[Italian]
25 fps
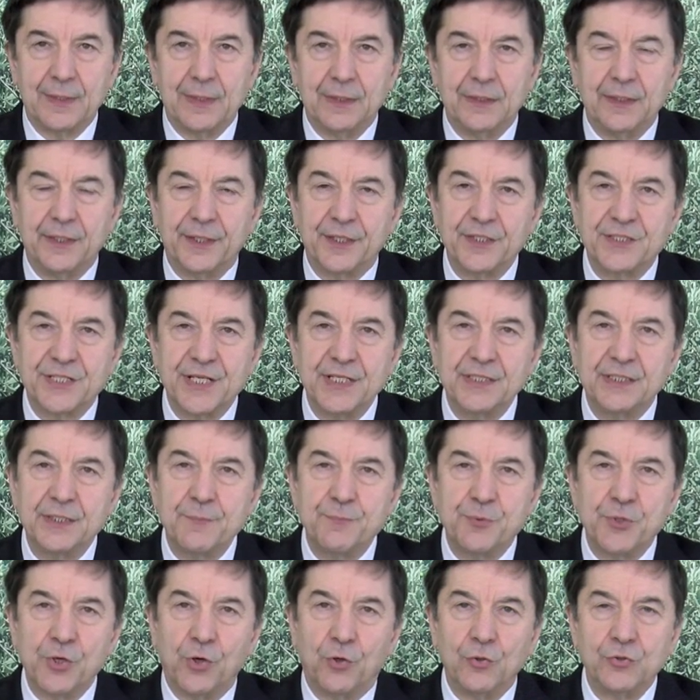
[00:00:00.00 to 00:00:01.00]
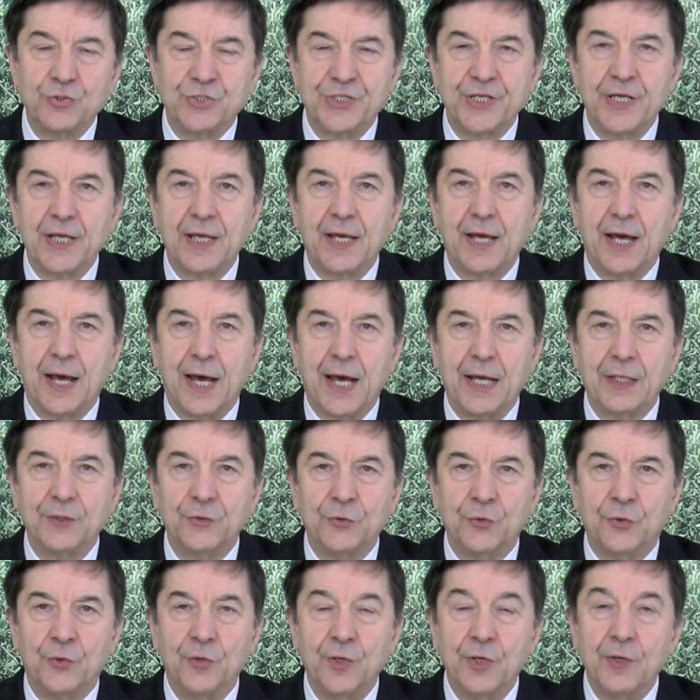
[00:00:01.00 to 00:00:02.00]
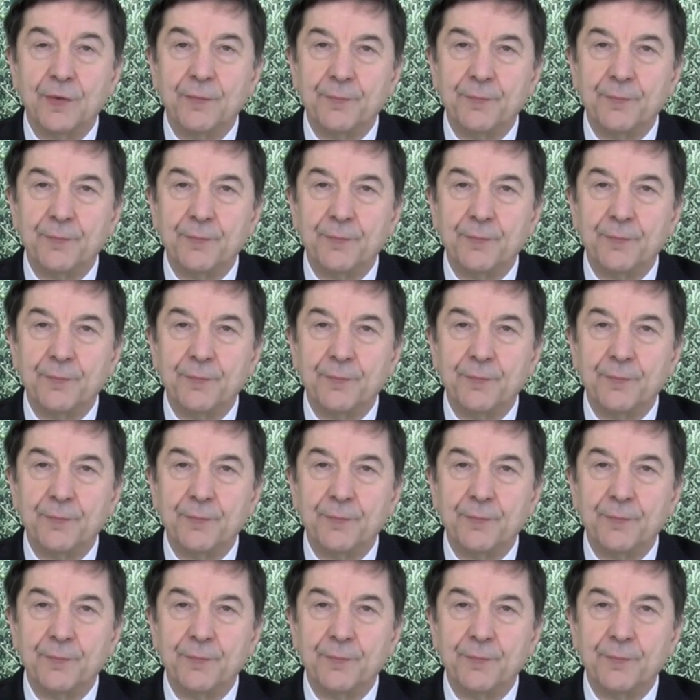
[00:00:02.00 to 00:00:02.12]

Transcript: Le recenti piogge hanno